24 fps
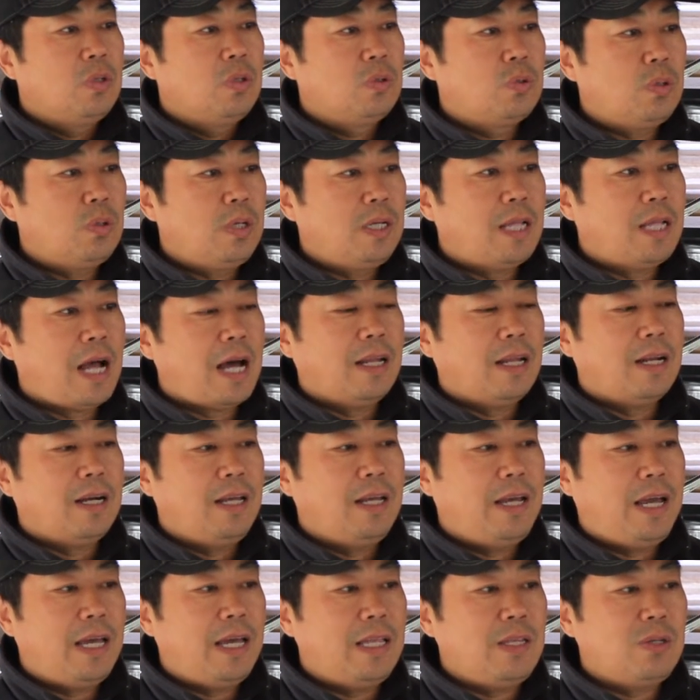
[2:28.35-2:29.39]
最大的
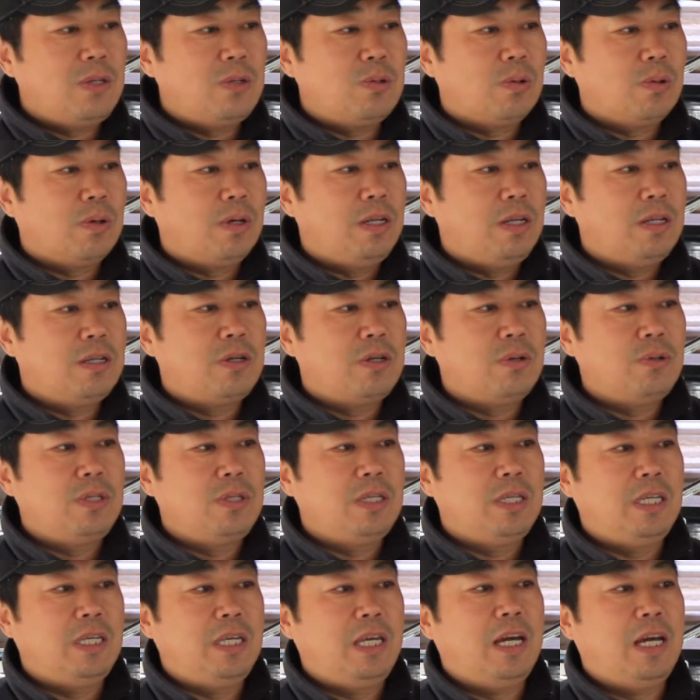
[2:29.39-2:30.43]
连锁零售
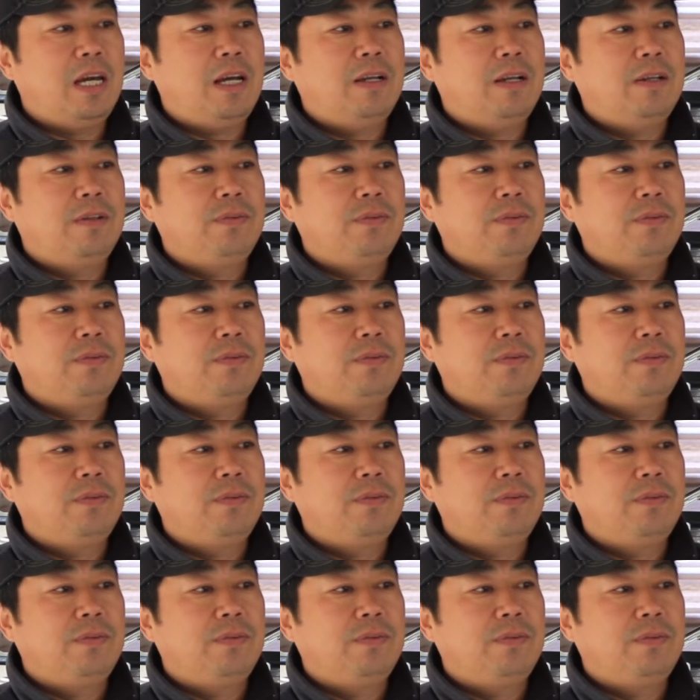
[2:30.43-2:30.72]
企业。